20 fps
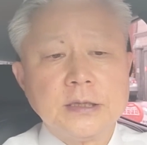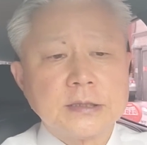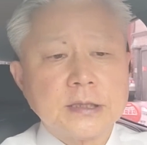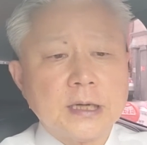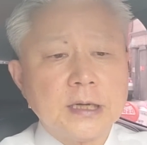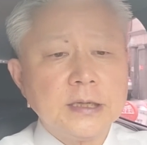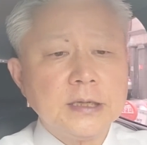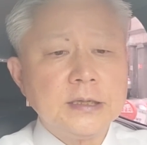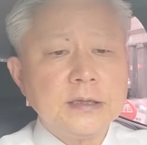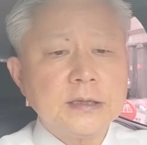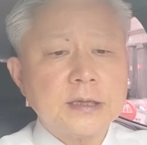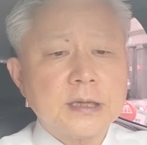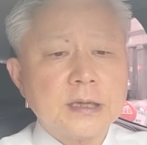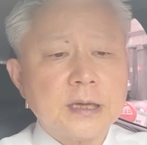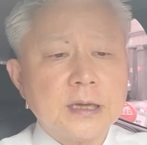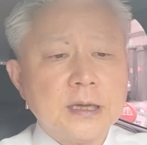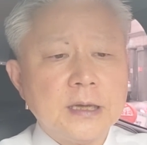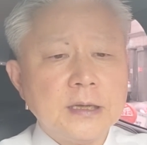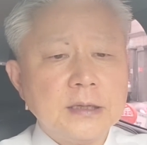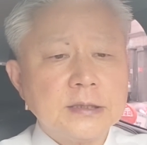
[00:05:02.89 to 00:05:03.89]
자
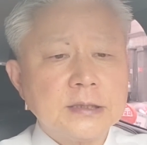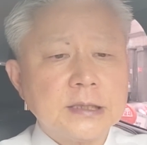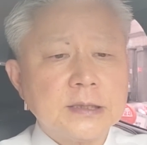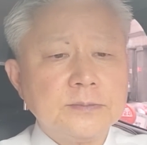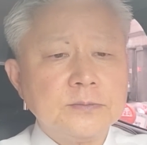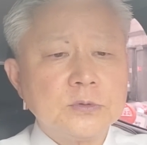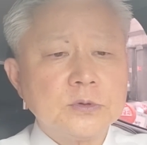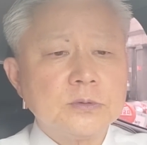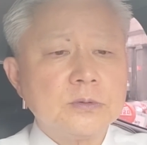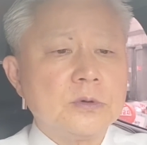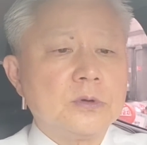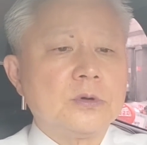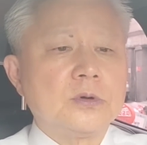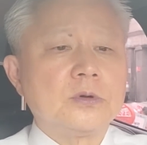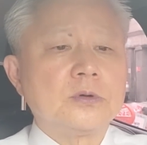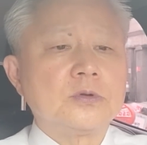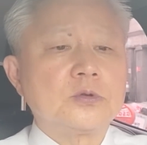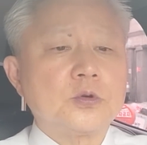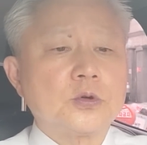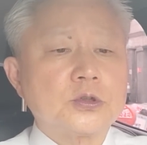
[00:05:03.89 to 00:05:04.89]
이렇게 지금 어,